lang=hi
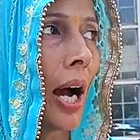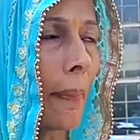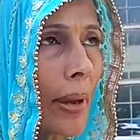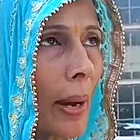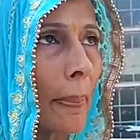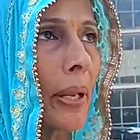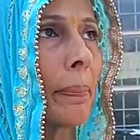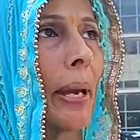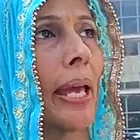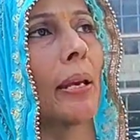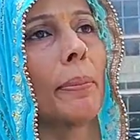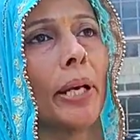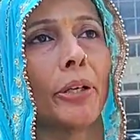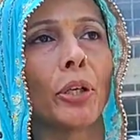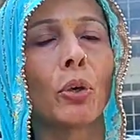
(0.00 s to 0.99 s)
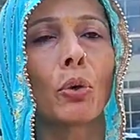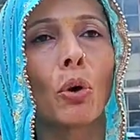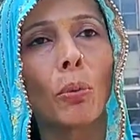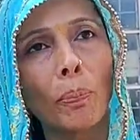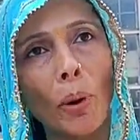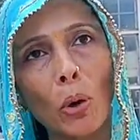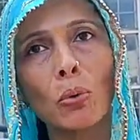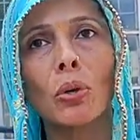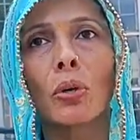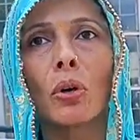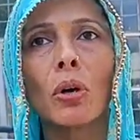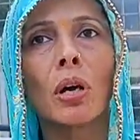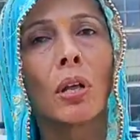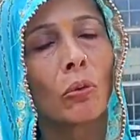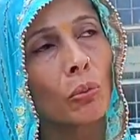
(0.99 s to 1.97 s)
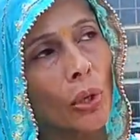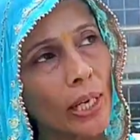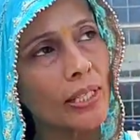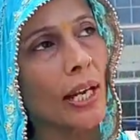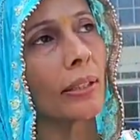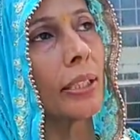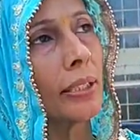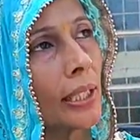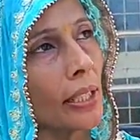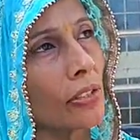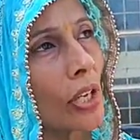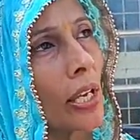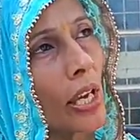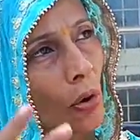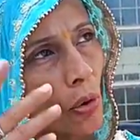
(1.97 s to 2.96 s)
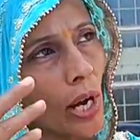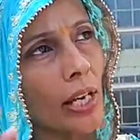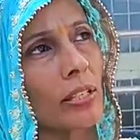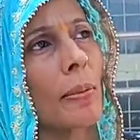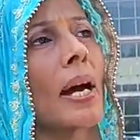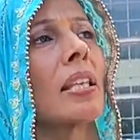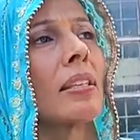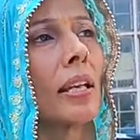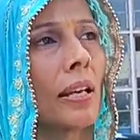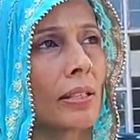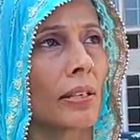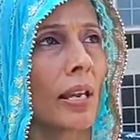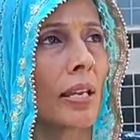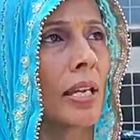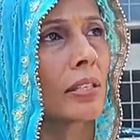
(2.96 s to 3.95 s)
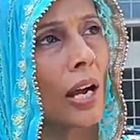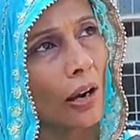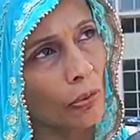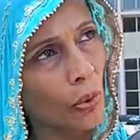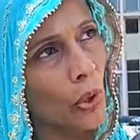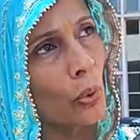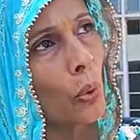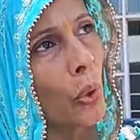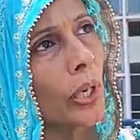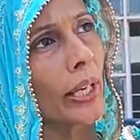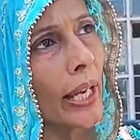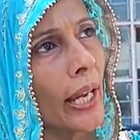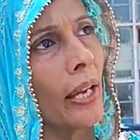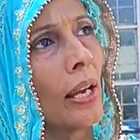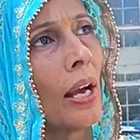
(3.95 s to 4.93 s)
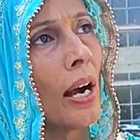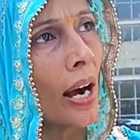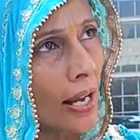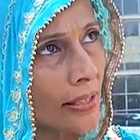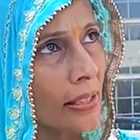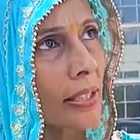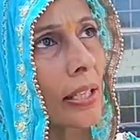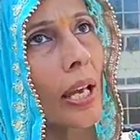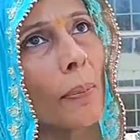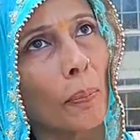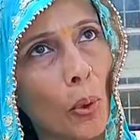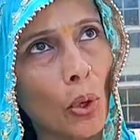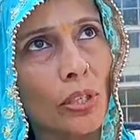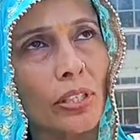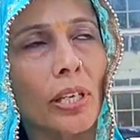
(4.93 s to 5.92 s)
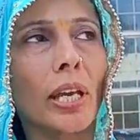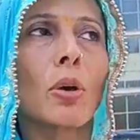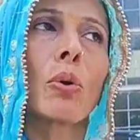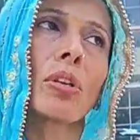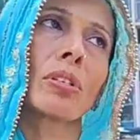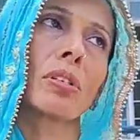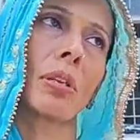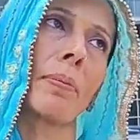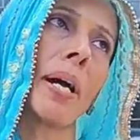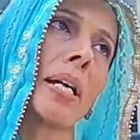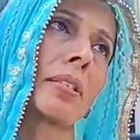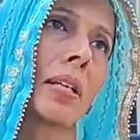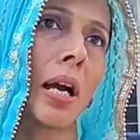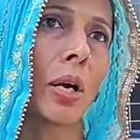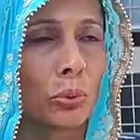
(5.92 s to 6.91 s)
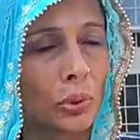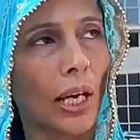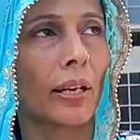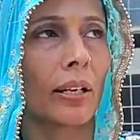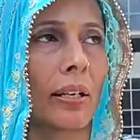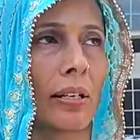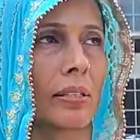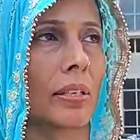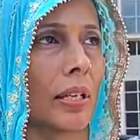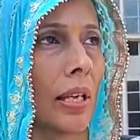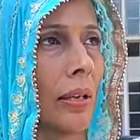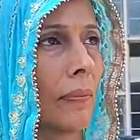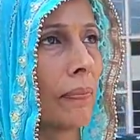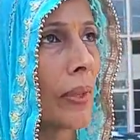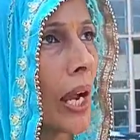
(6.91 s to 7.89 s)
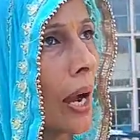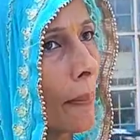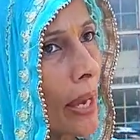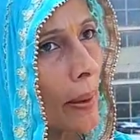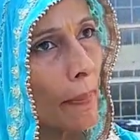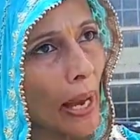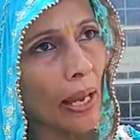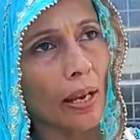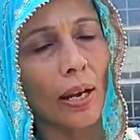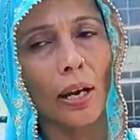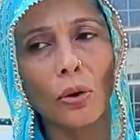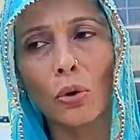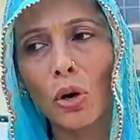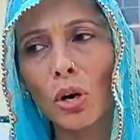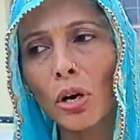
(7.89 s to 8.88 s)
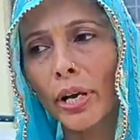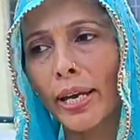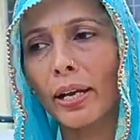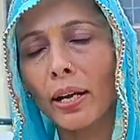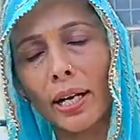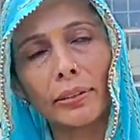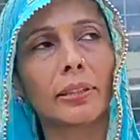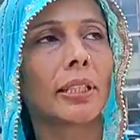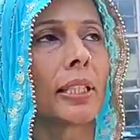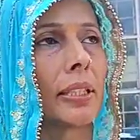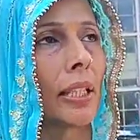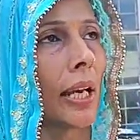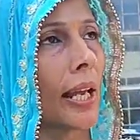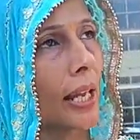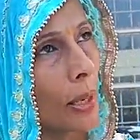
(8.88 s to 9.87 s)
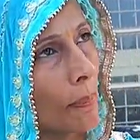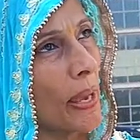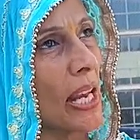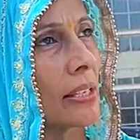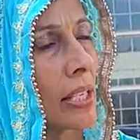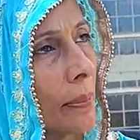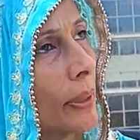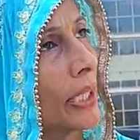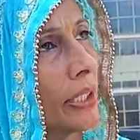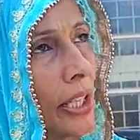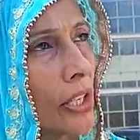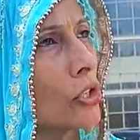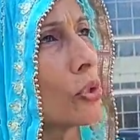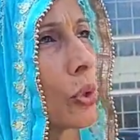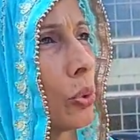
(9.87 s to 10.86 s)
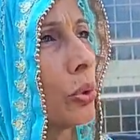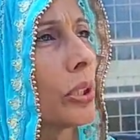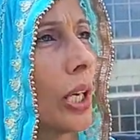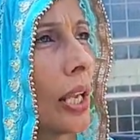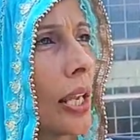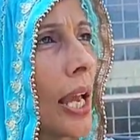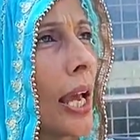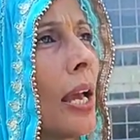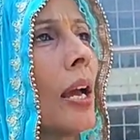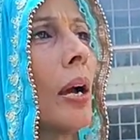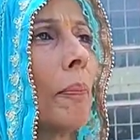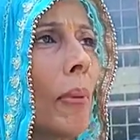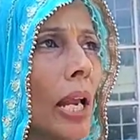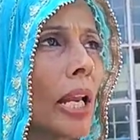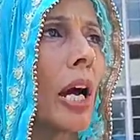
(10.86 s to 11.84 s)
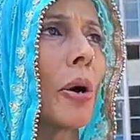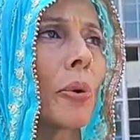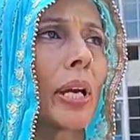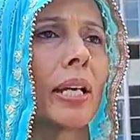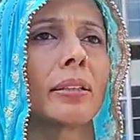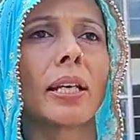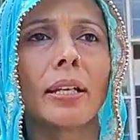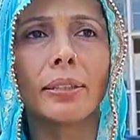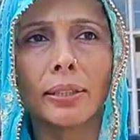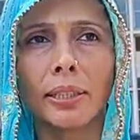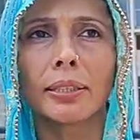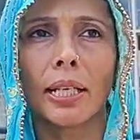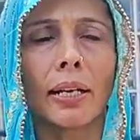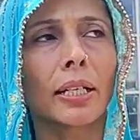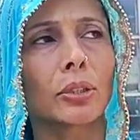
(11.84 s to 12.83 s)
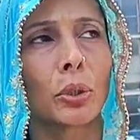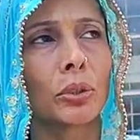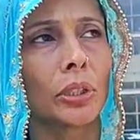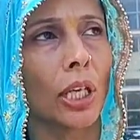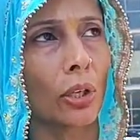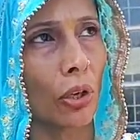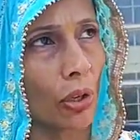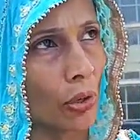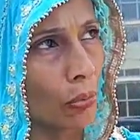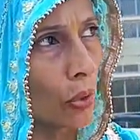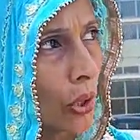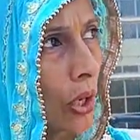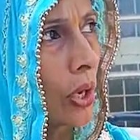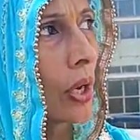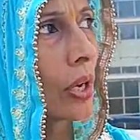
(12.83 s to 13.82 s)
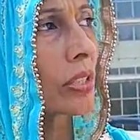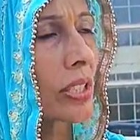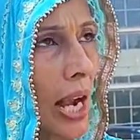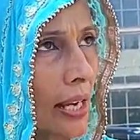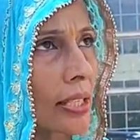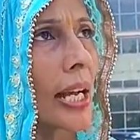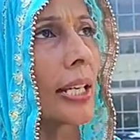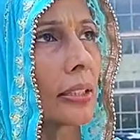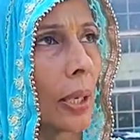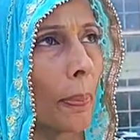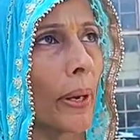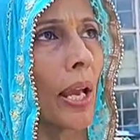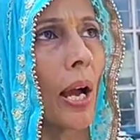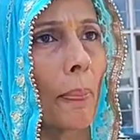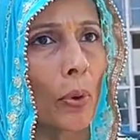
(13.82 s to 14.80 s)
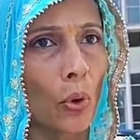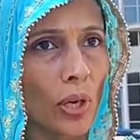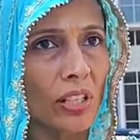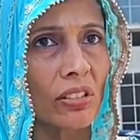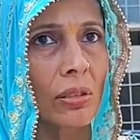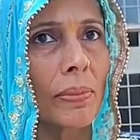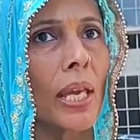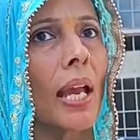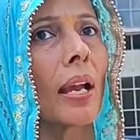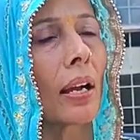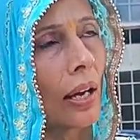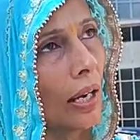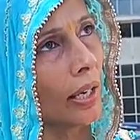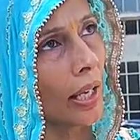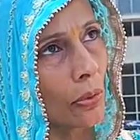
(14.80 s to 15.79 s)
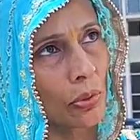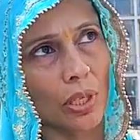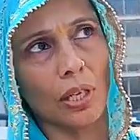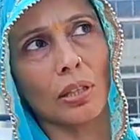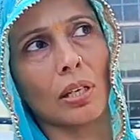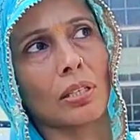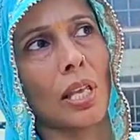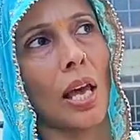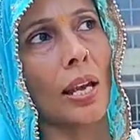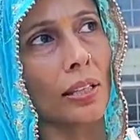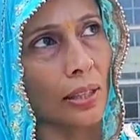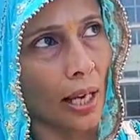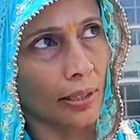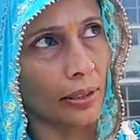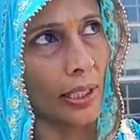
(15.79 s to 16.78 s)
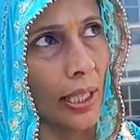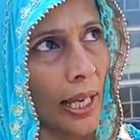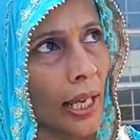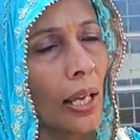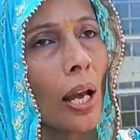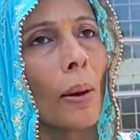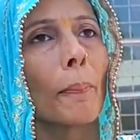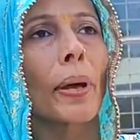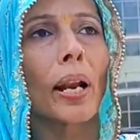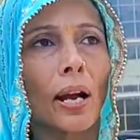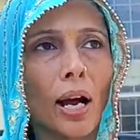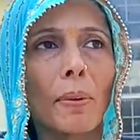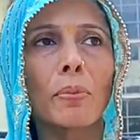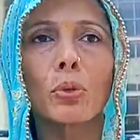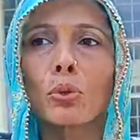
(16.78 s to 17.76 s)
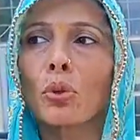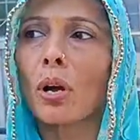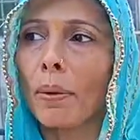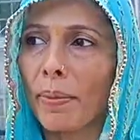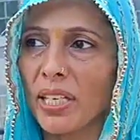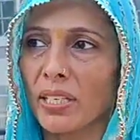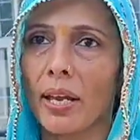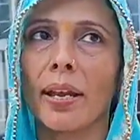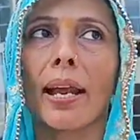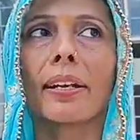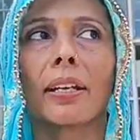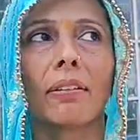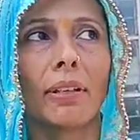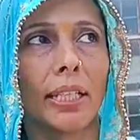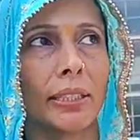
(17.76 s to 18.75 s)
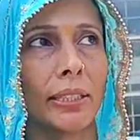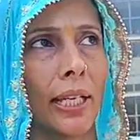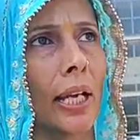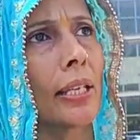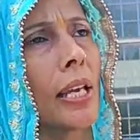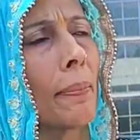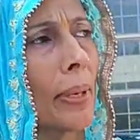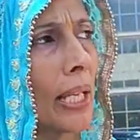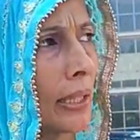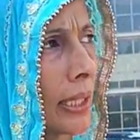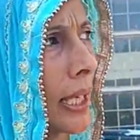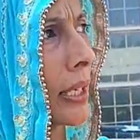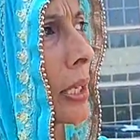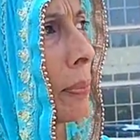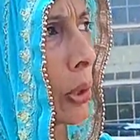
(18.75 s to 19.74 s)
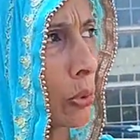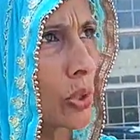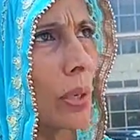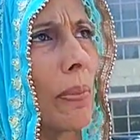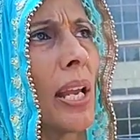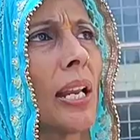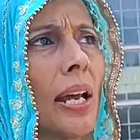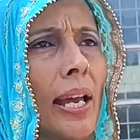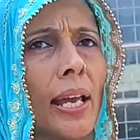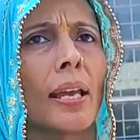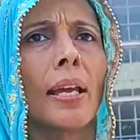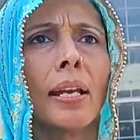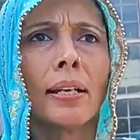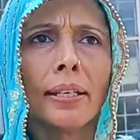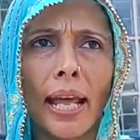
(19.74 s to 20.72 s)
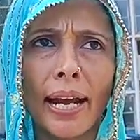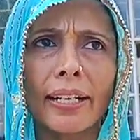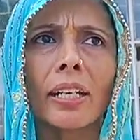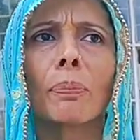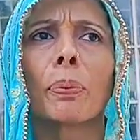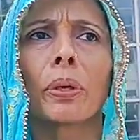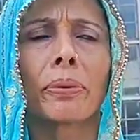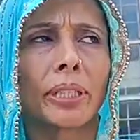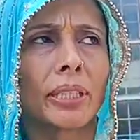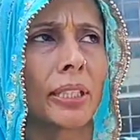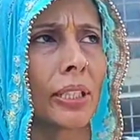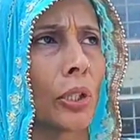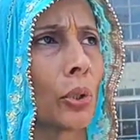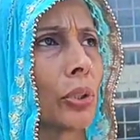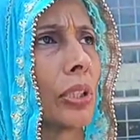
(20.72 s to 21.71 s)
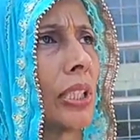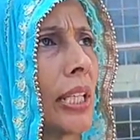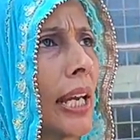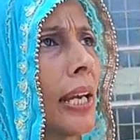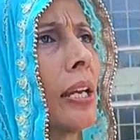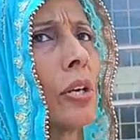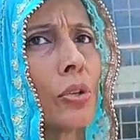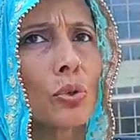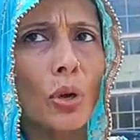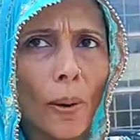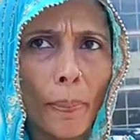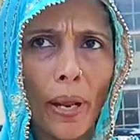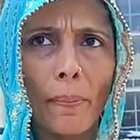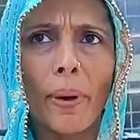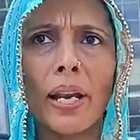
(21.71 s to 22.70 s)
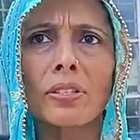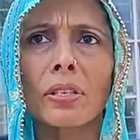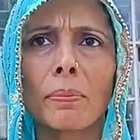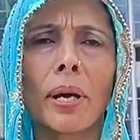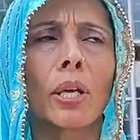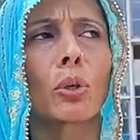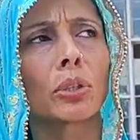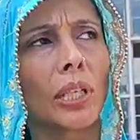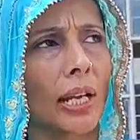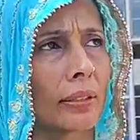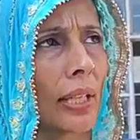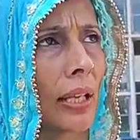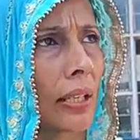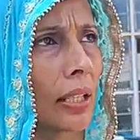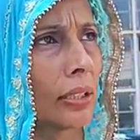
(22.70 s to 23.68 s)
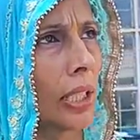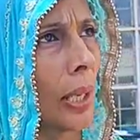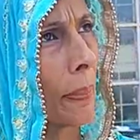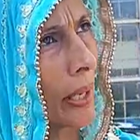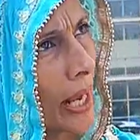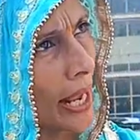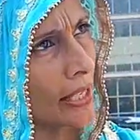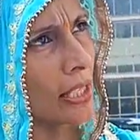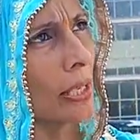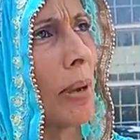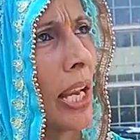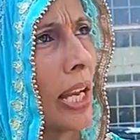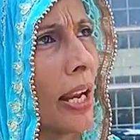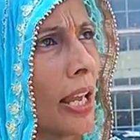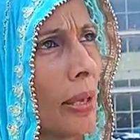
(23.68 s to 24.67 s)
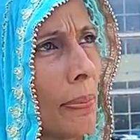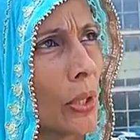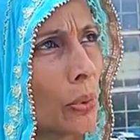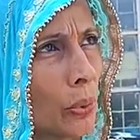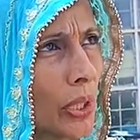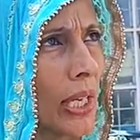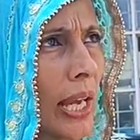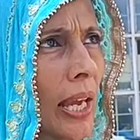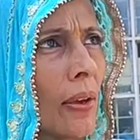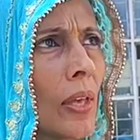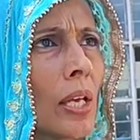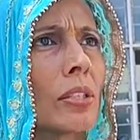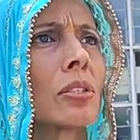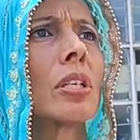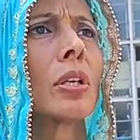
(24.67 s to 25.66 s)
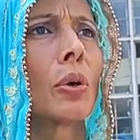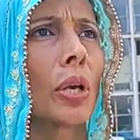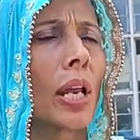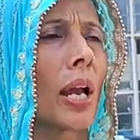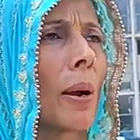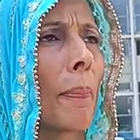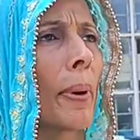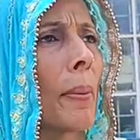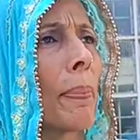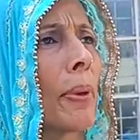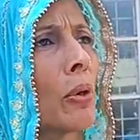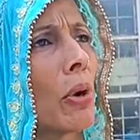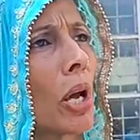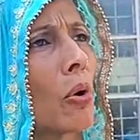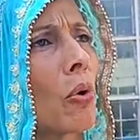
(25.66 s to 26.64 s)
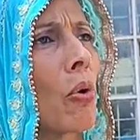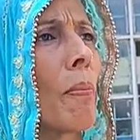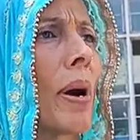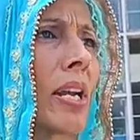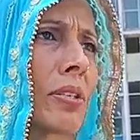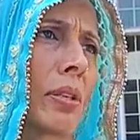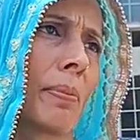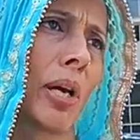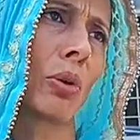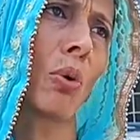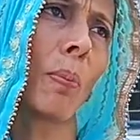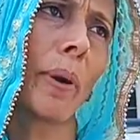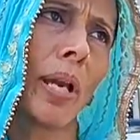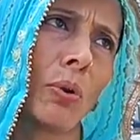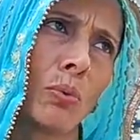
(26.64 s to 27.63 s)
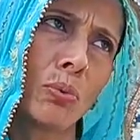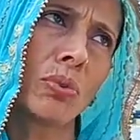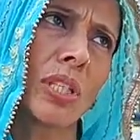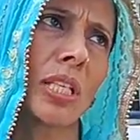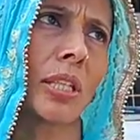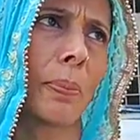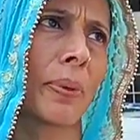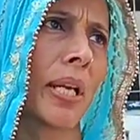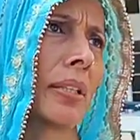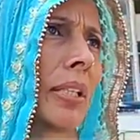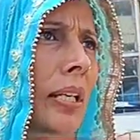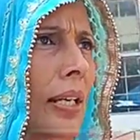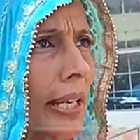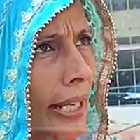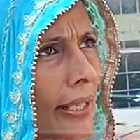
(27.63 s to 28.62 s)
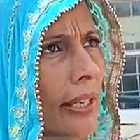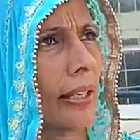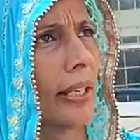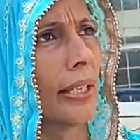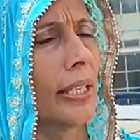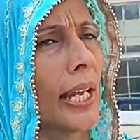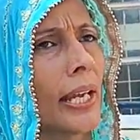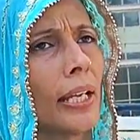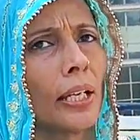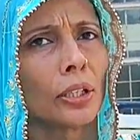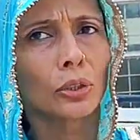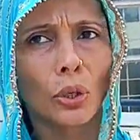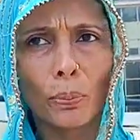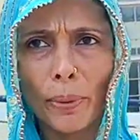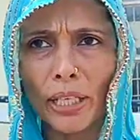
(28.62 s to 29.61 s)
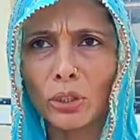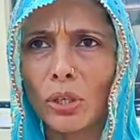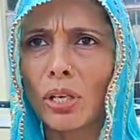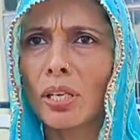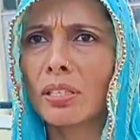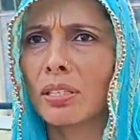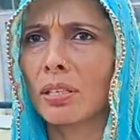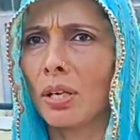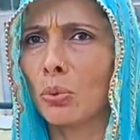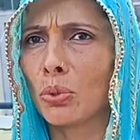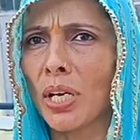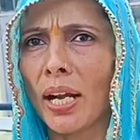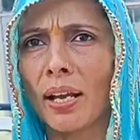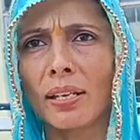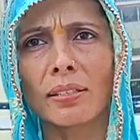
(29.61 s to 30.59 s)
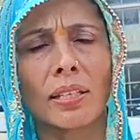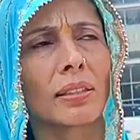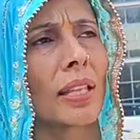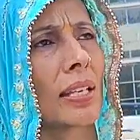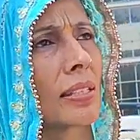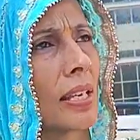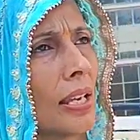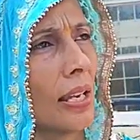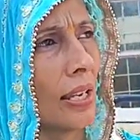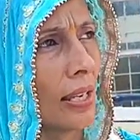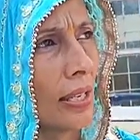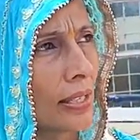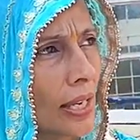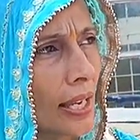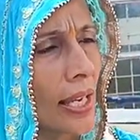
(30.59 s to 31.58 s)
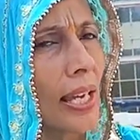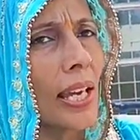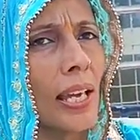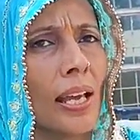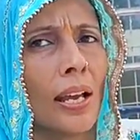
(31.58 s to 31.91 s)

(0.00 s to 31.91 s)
हमें अपनी बहन बेटियों को बहुओं को वो आज़ादी देनी चाहिए वो आसमान देना चाहिए जहाँ वो खुल के हंस सके बोल सके और इस समाज का उद्धार कर सके हमें महिलाओं को एक हाथी की तरह एक बेल से बांधने की ज़रूरत नहीं है महिलाओं के अंदर इतनी ताकत होती है क्योंकि वो साक्षात अपने आप को लक्ष्मी है काली है उसके अंदर सारी ताकतें हैं पर हम उसको हमें हमेशा नेगेटिव लेते हैं ये मानते हैं कि बहुत सी महिलाएं नेगेटिव प्रवृत्ति की होती हैं जो अपने मान सम्मान को तार तार करती है पर ऐसी महिलाएं भी हुई हैं जिन्होंने अपने परिवारों को मान सम्मान को बड़े ऊंचे तबके तक लेके गई है तो मैं तो इस उचाना की जनता से यही